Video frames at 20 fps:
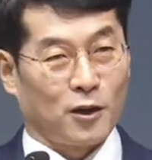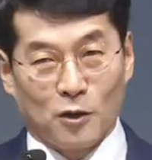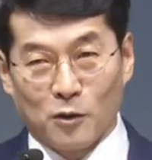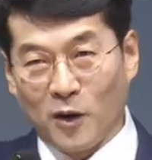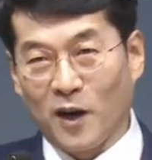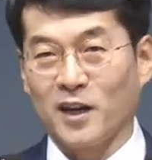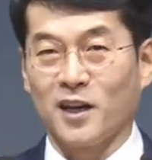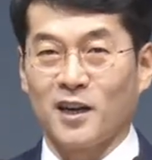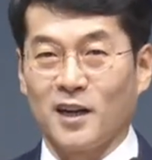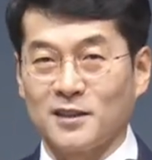
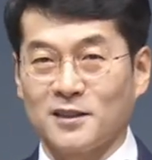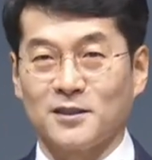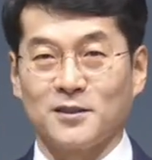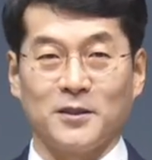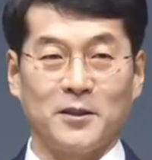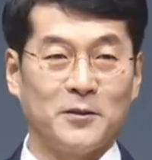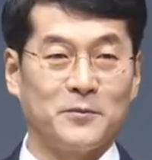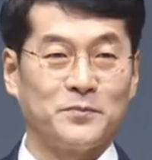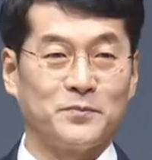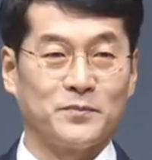교황이 가진
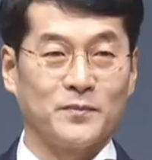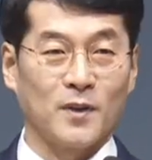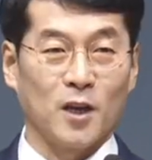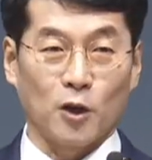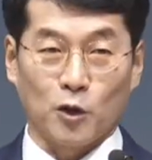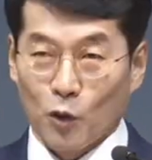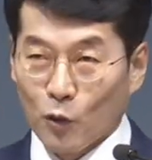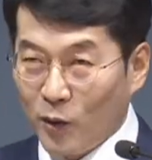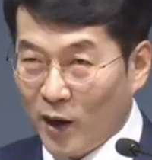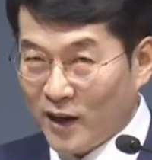거예요.
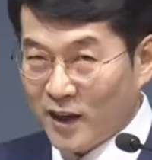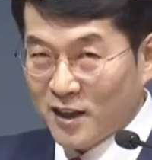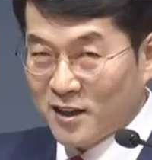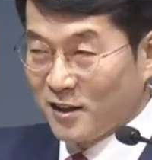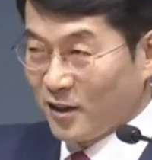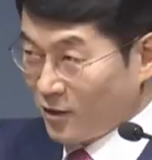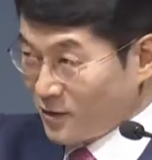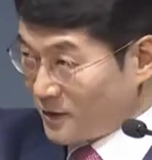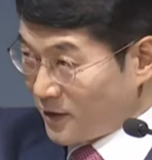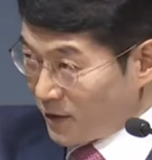그러니까 교황이 그
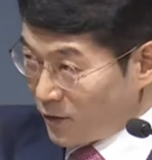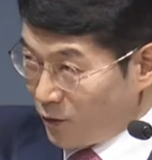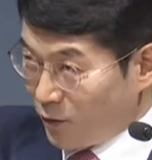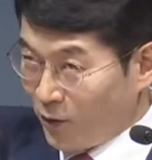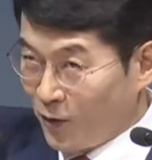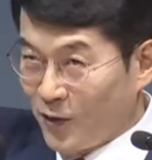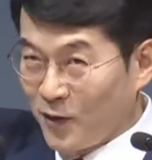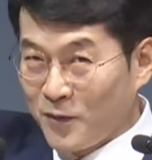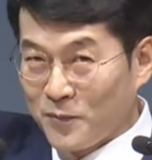열쇠로